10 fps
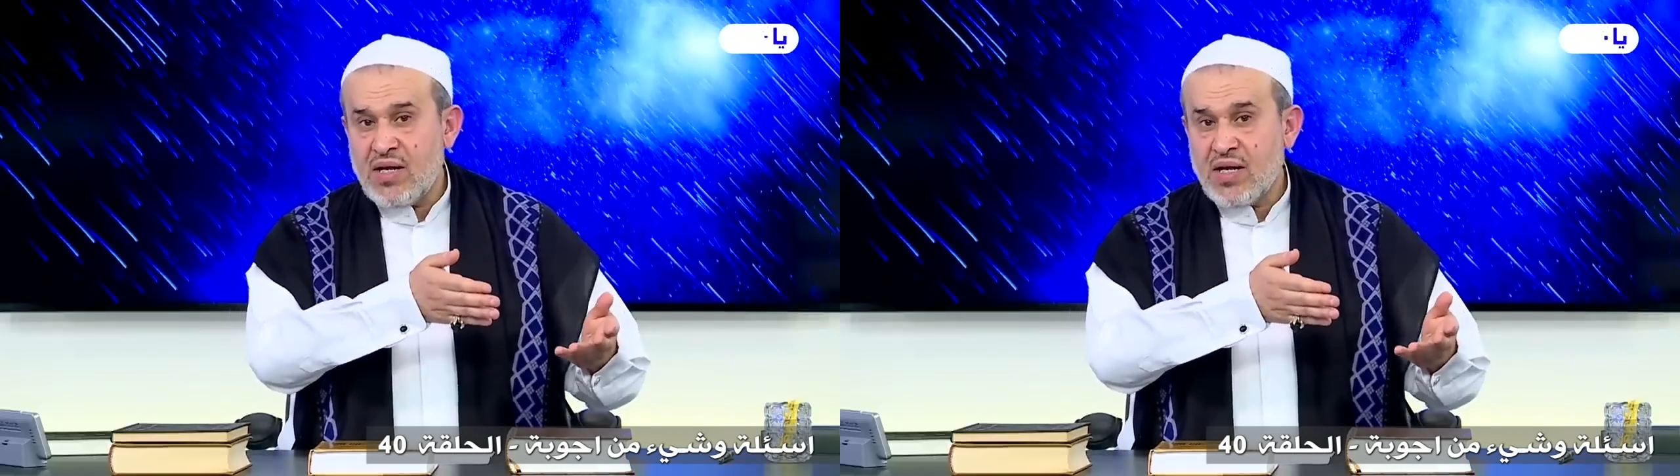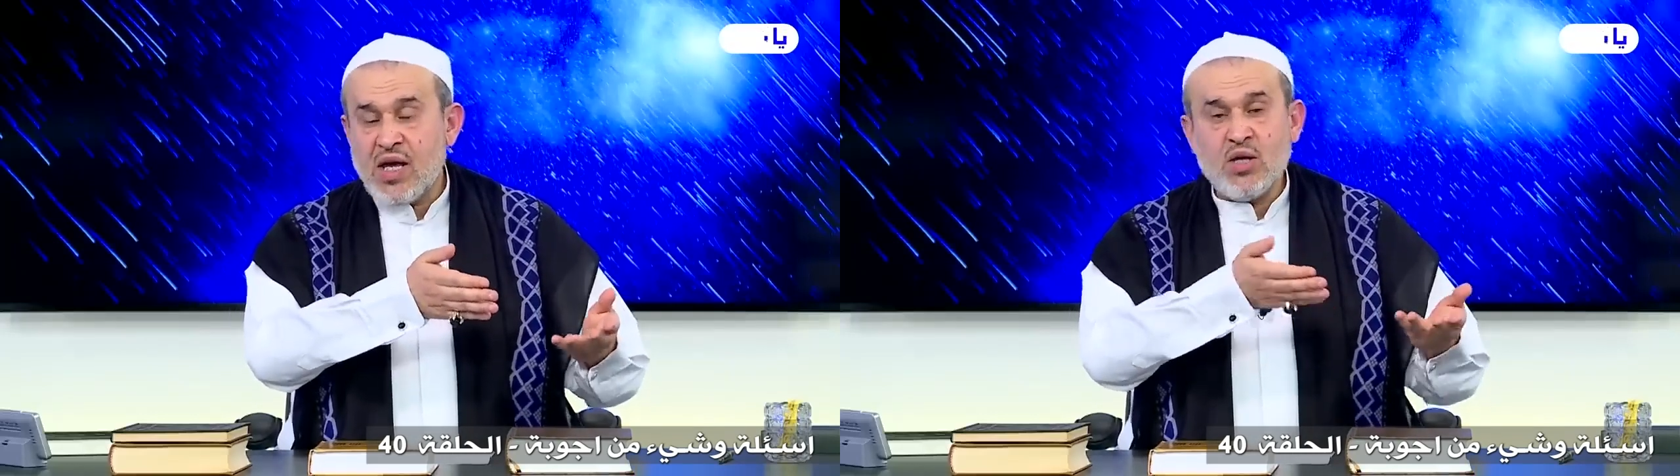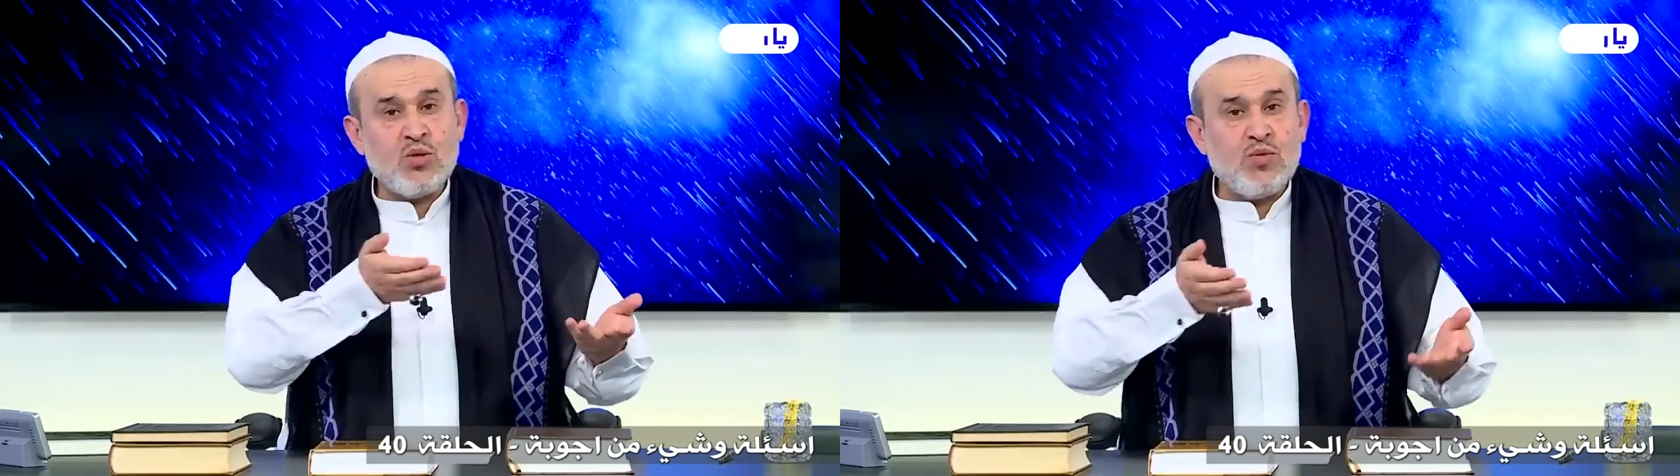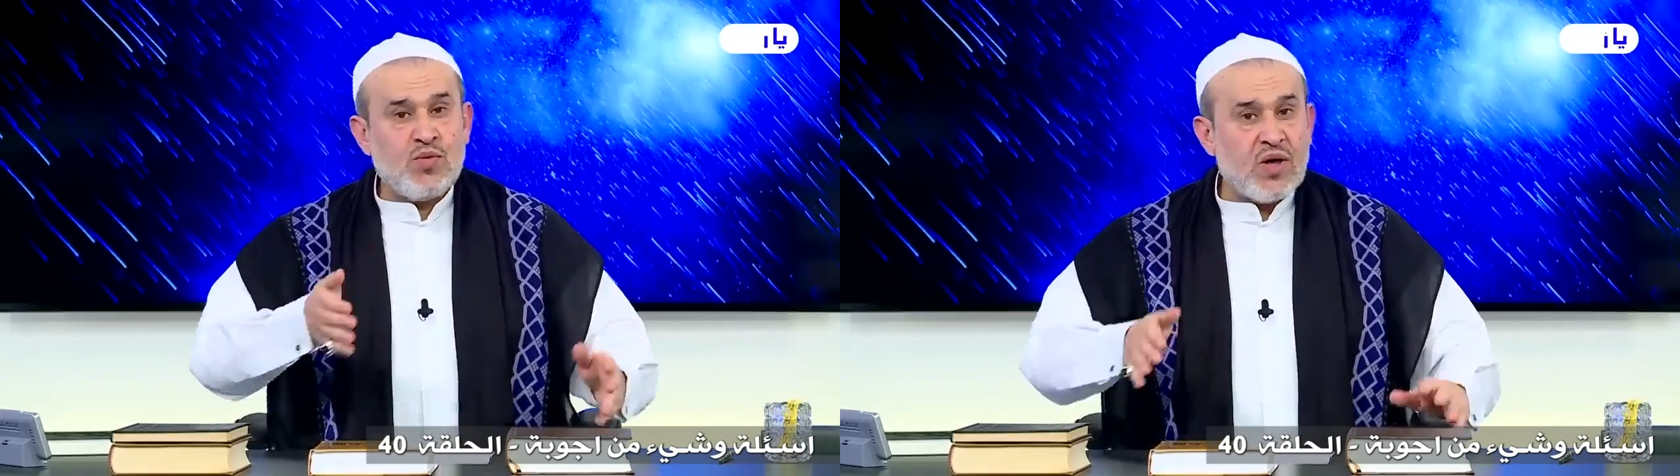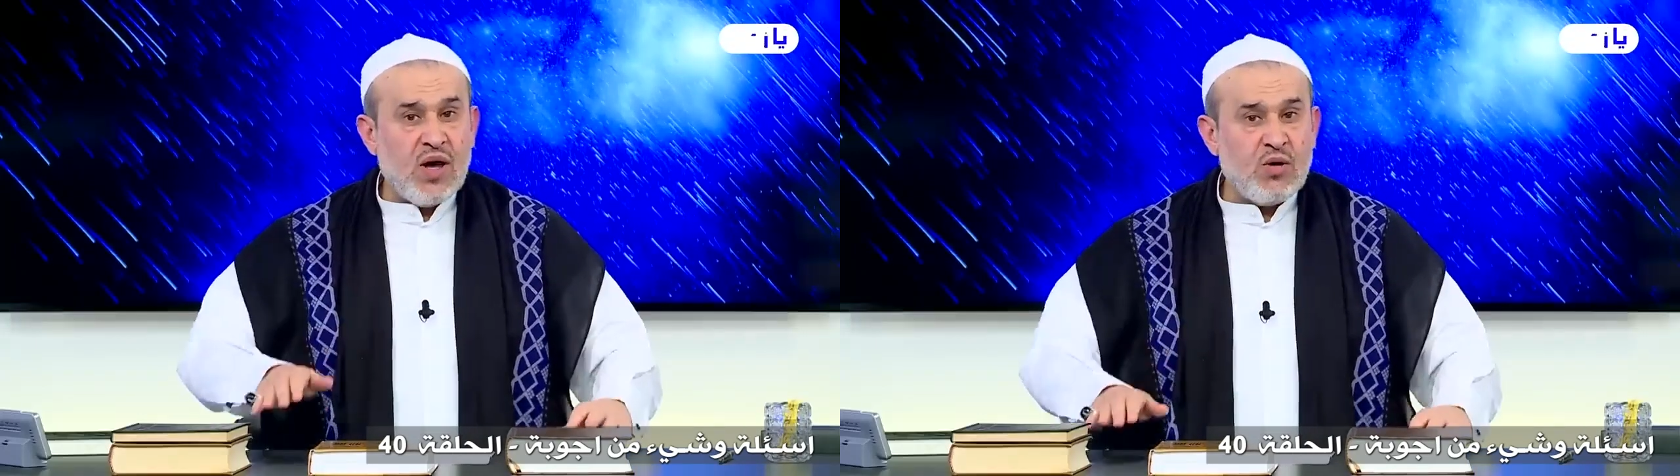كي
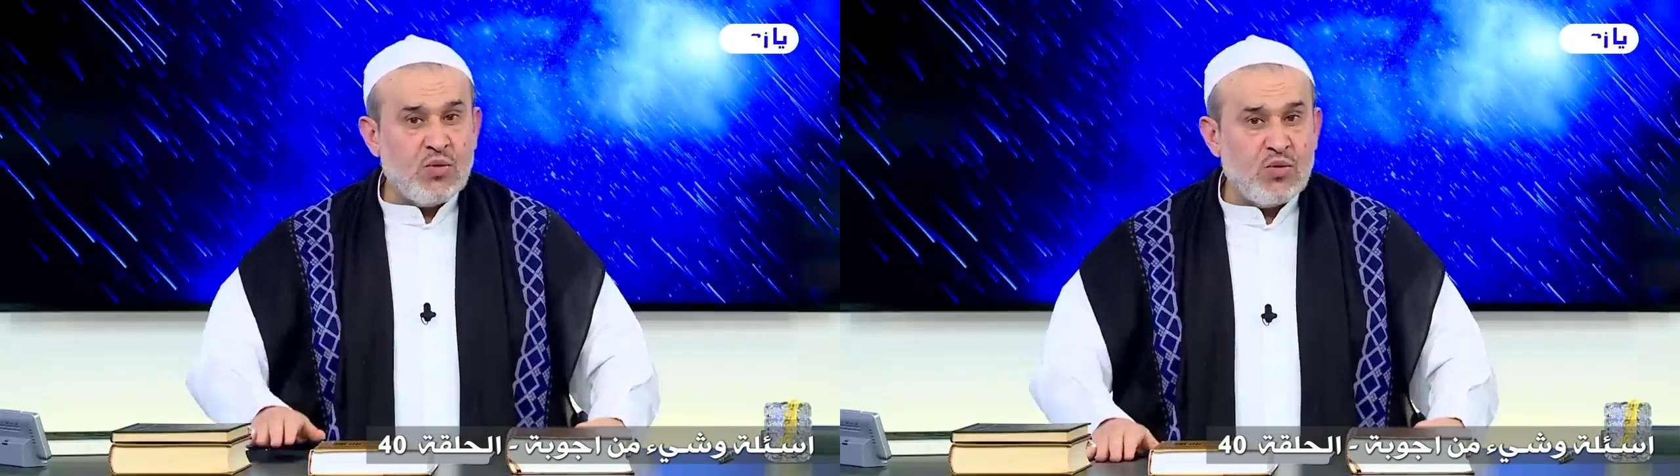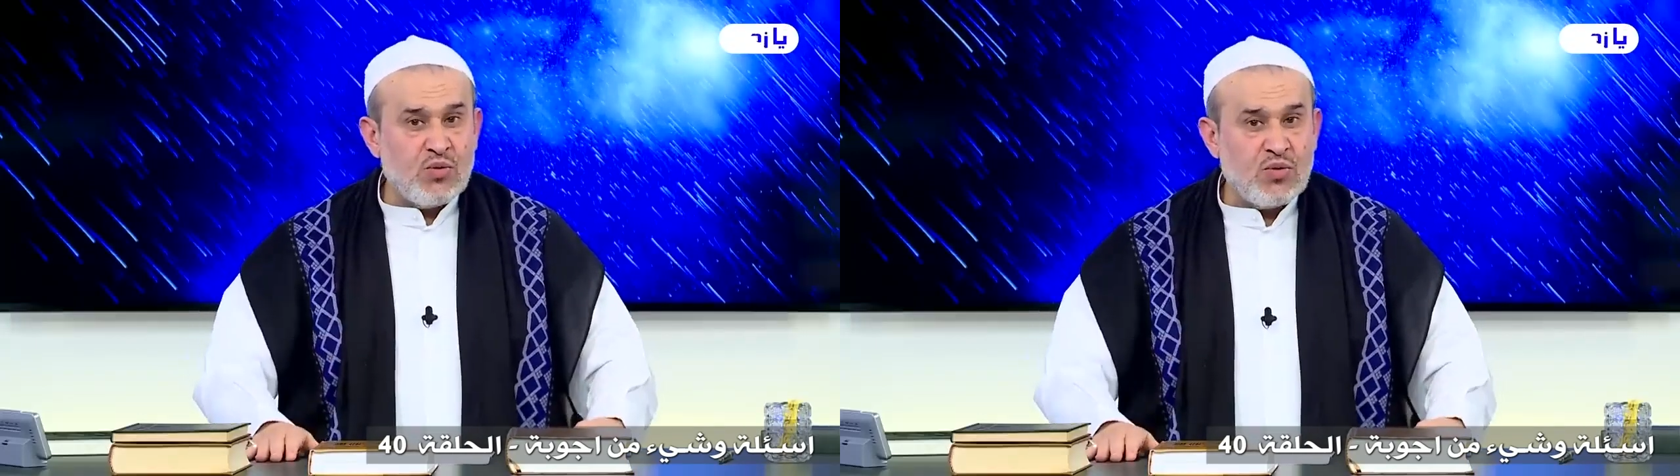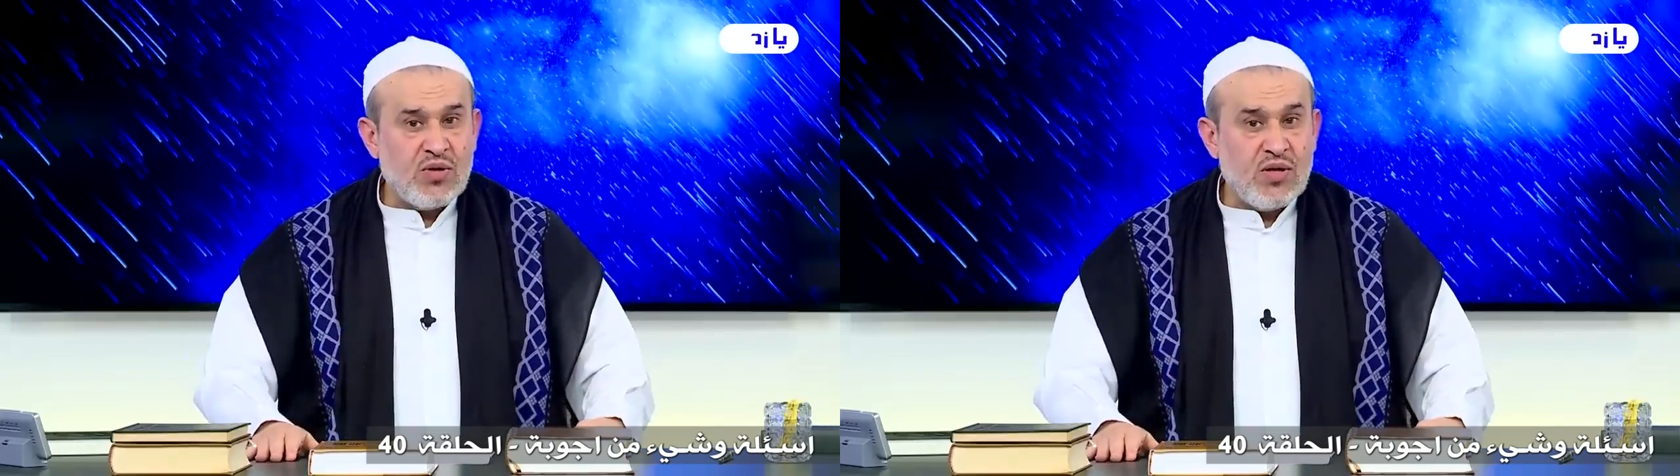تنفقه